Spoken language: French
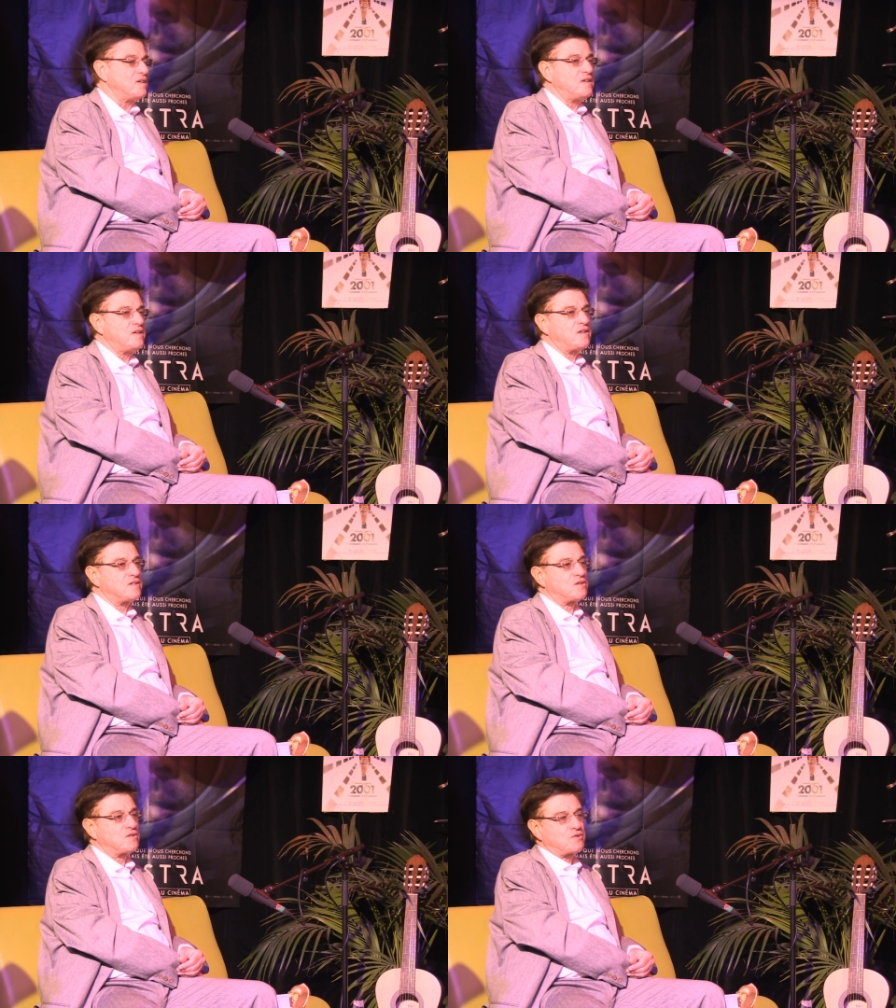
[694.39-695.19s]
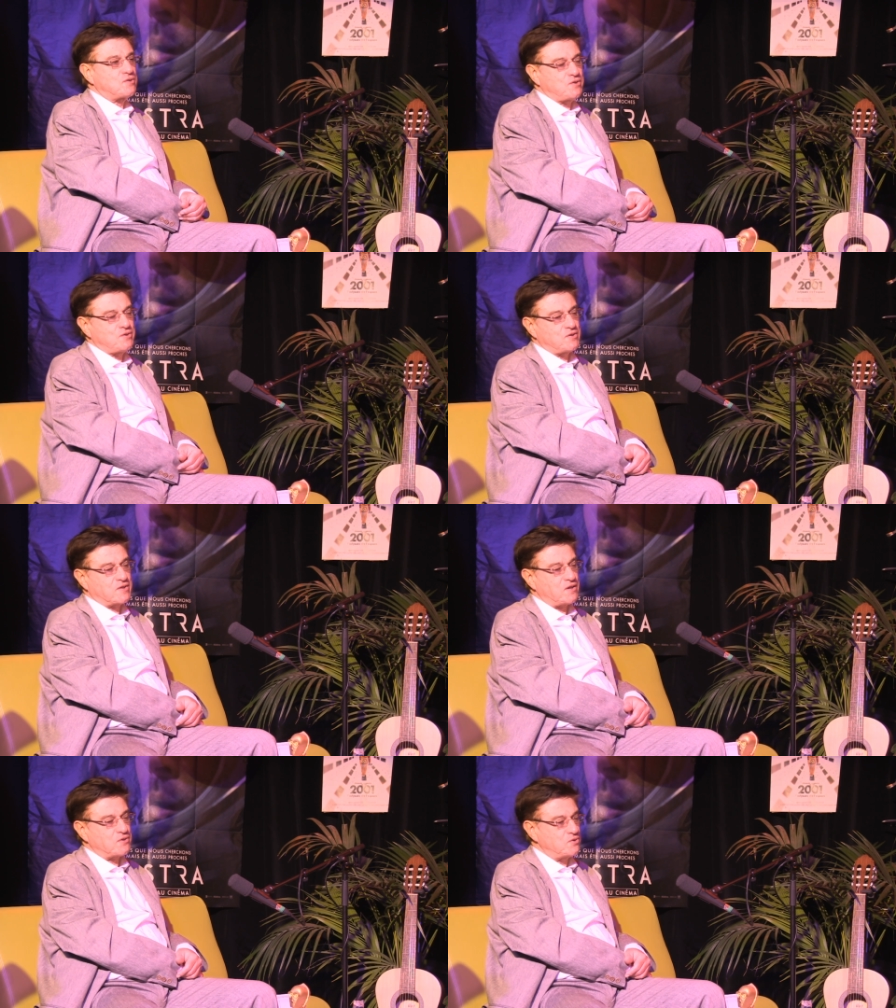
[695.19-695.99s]
et en tant que
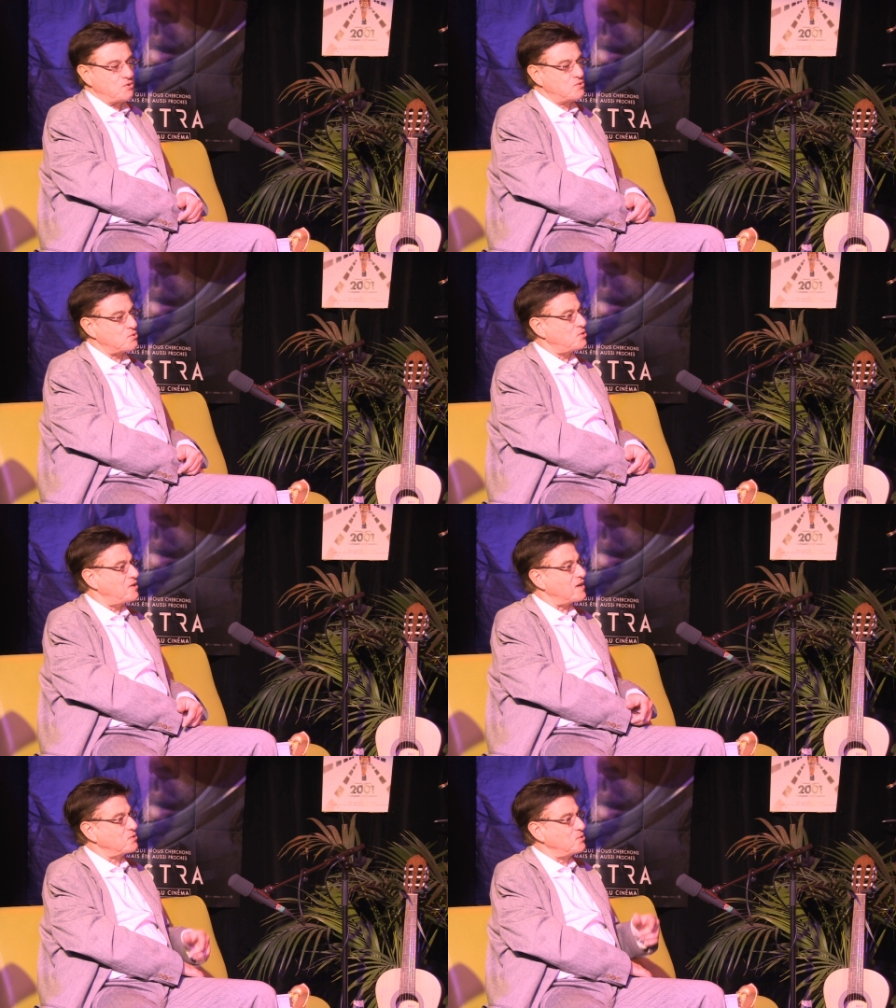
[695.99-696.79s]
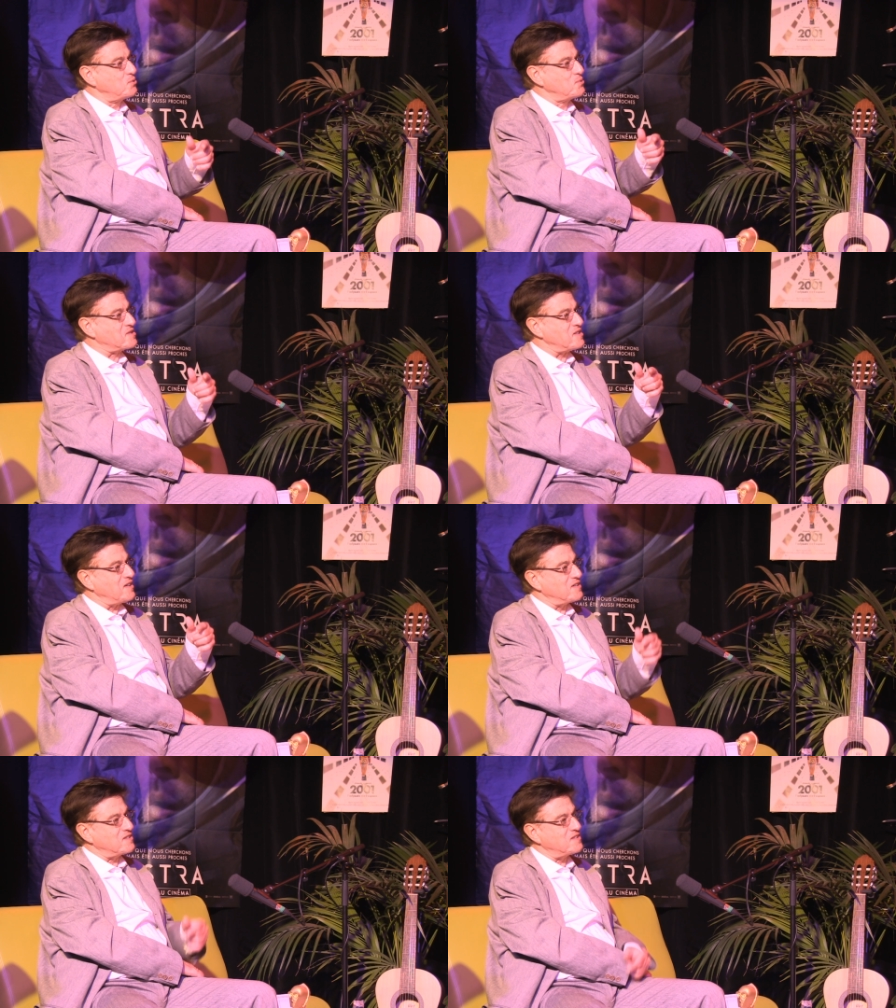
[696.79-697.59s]
clair de lune sur le lac de
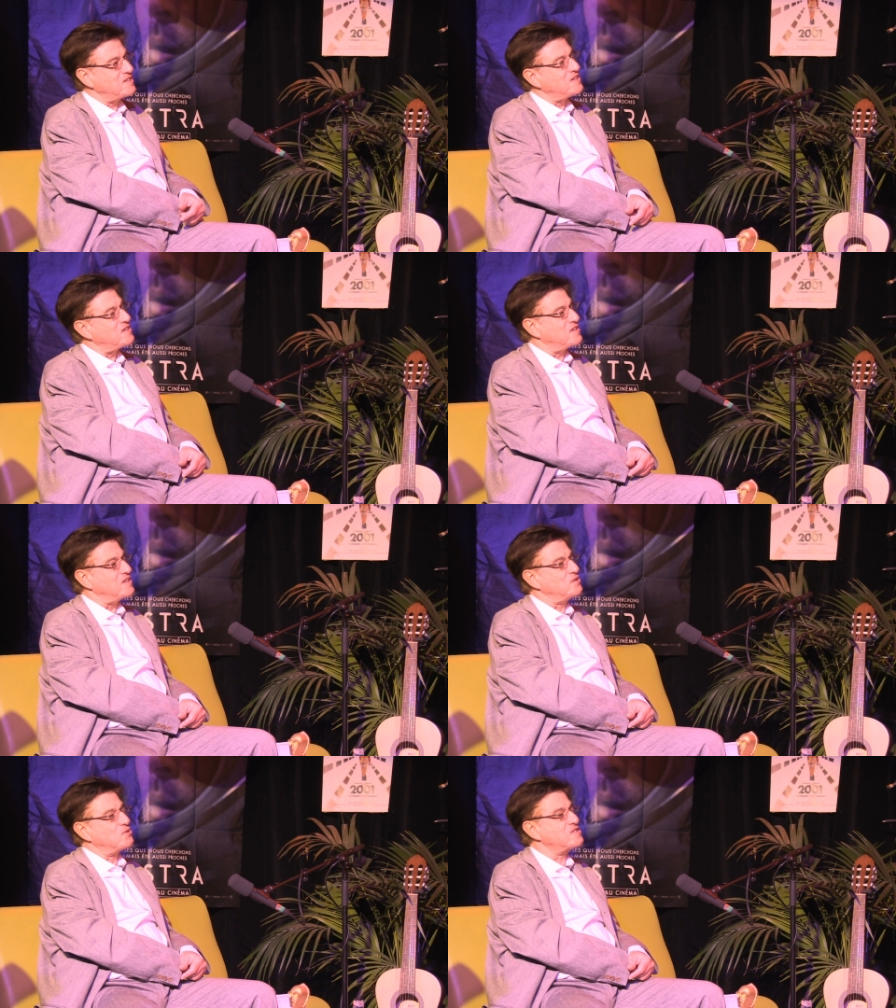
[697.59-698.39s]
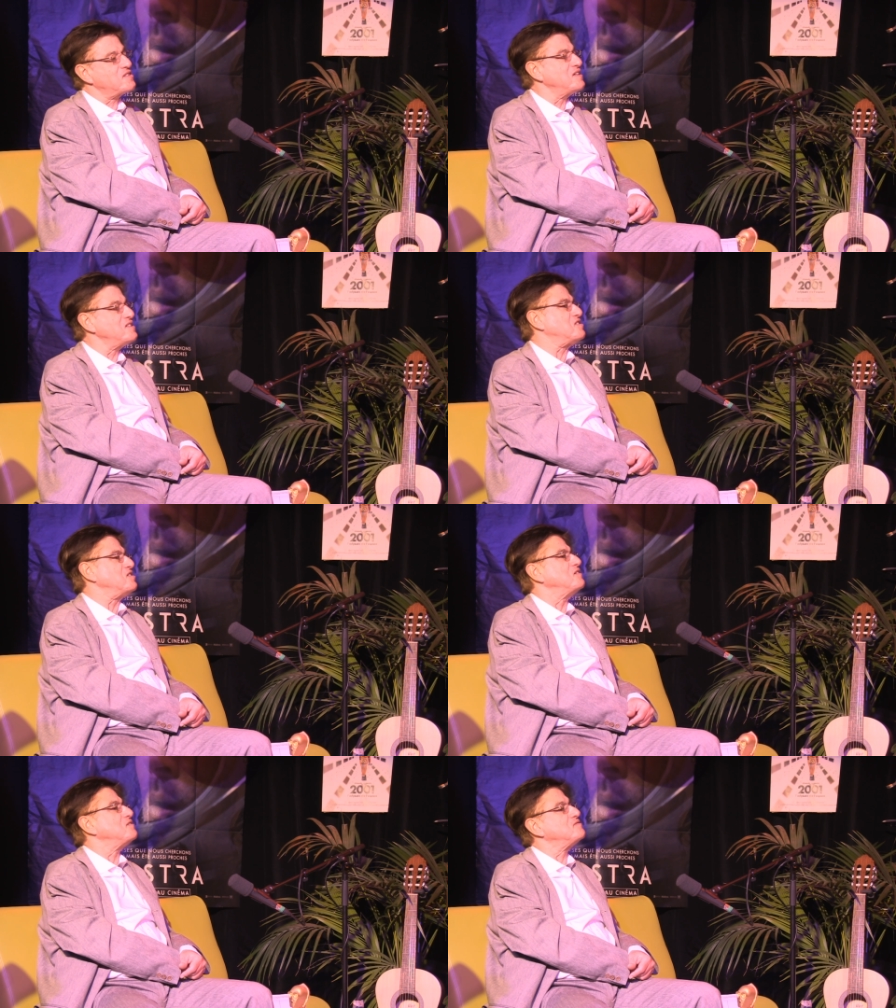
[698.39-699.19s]
Lucerne. Et donc c'est
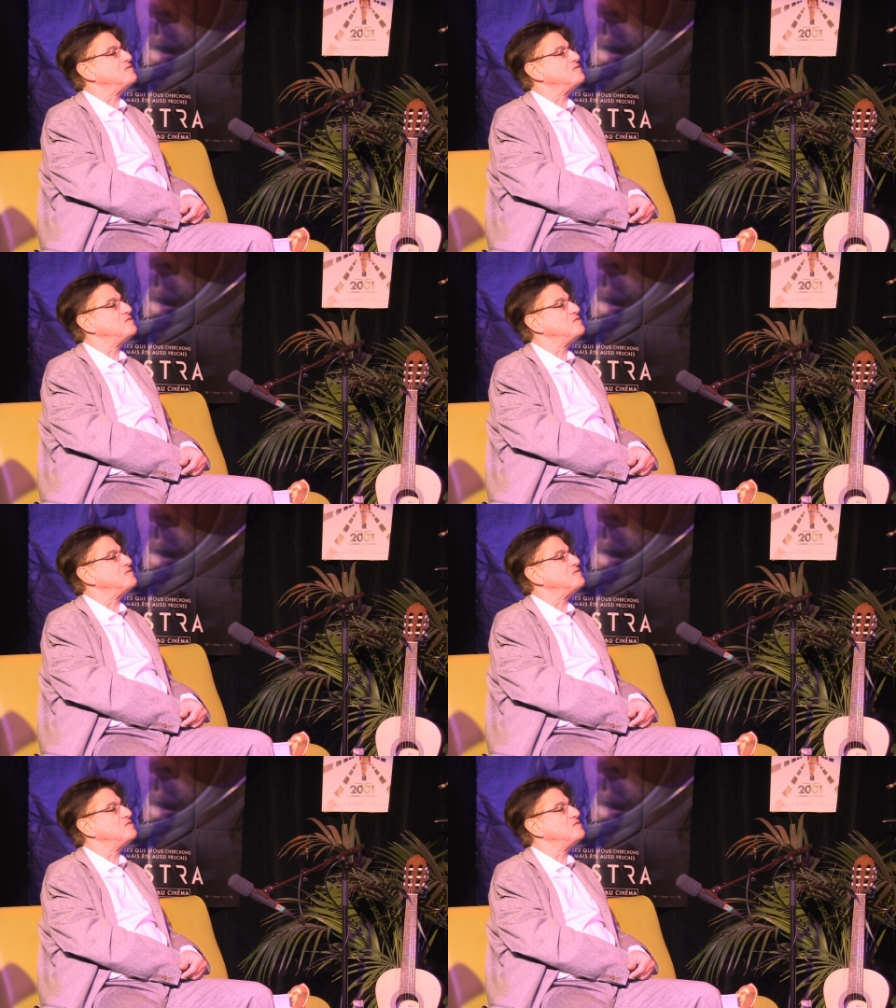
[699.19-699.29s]
resté.